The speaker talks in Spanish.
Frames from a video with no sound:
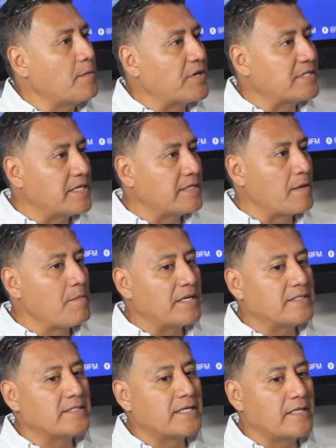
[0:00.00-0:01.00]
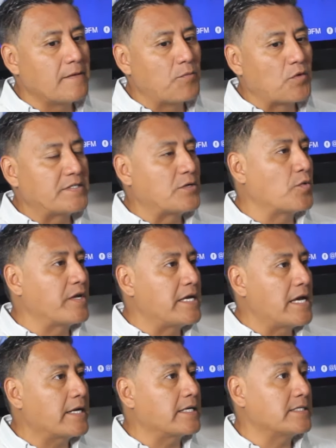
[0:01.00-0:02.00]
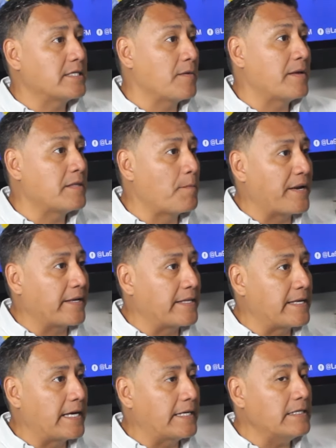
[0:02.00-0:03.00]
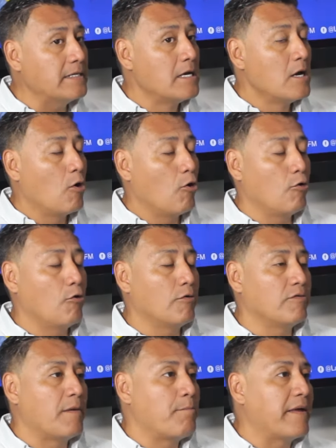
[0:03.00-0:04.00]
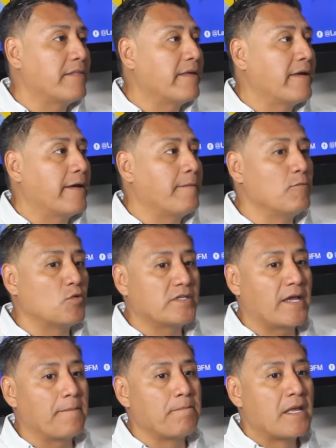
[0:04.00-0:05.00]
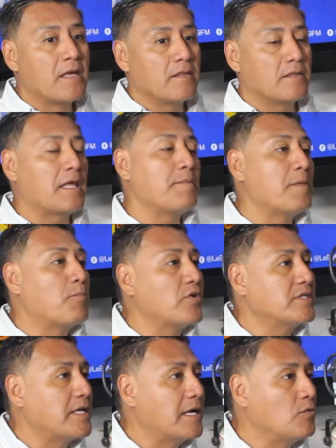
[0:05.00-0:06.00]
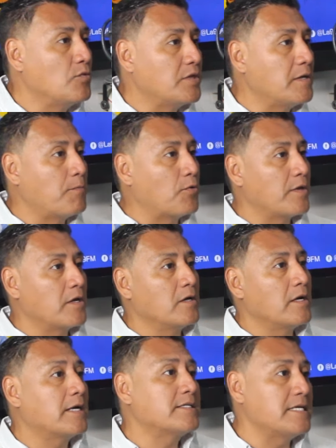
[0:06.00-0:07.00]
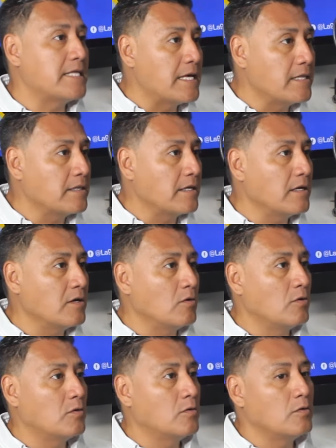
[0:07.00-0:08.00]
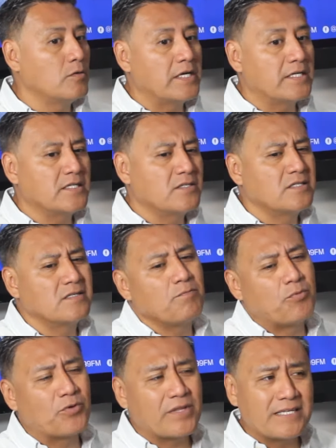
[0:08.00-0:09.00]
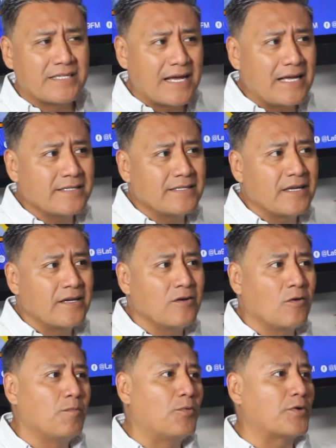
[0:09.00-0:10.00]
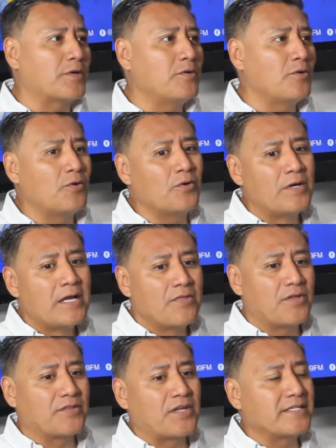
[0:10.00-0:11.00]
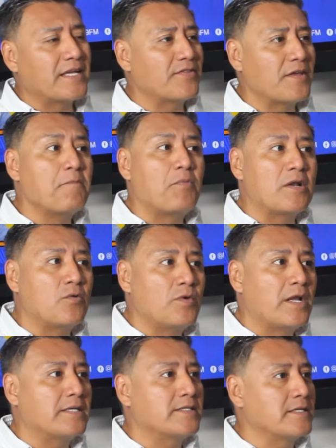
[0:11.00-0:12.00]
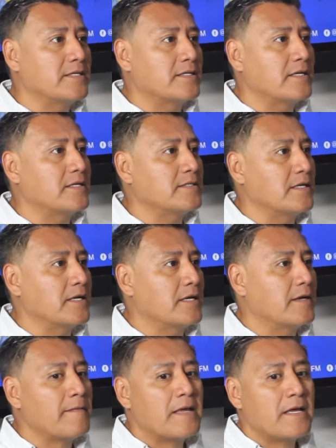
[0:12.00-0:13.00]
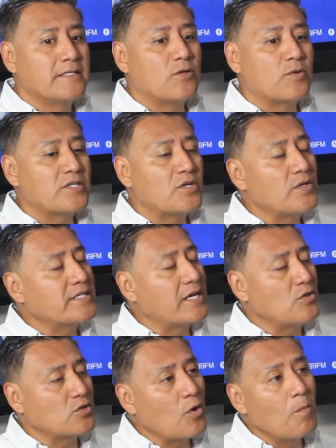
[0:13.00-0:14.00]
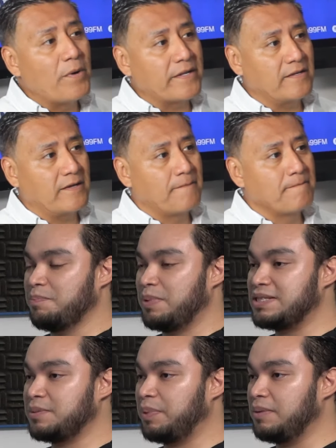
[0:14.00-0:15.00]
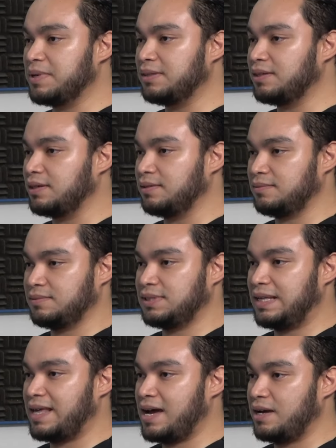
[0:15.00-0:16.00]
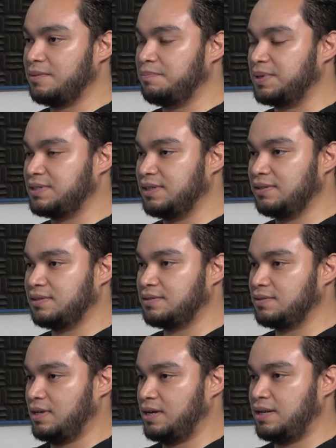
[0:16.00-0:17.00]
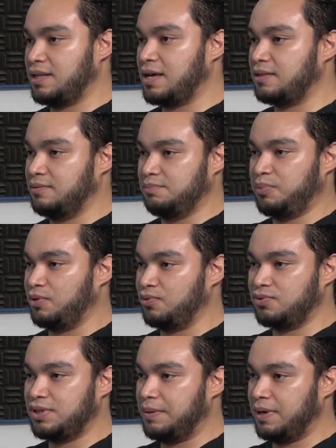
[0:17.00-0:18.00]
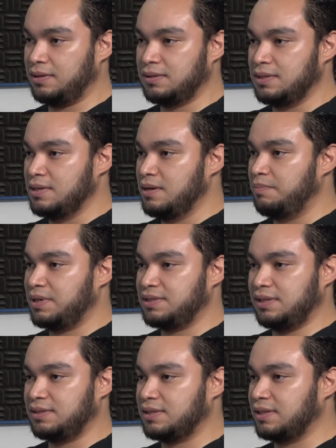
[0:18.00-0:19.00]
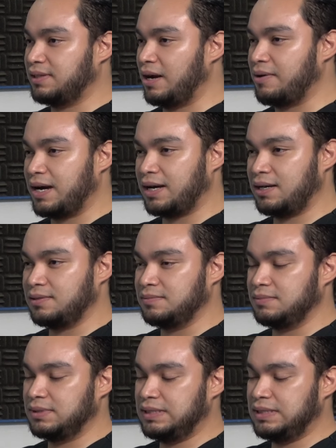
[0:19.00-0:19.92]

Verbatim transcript: se presente más este tipo de cirugía que se deban de practicar o depende, no sé, también puede ser algún tipo de accidente o es por desgaste o por no tratarse a tiempo algunas de estas eh, situaciones que nos comparte? Principalmente se da en pacientes en edad productiva. Pacientes que trabajan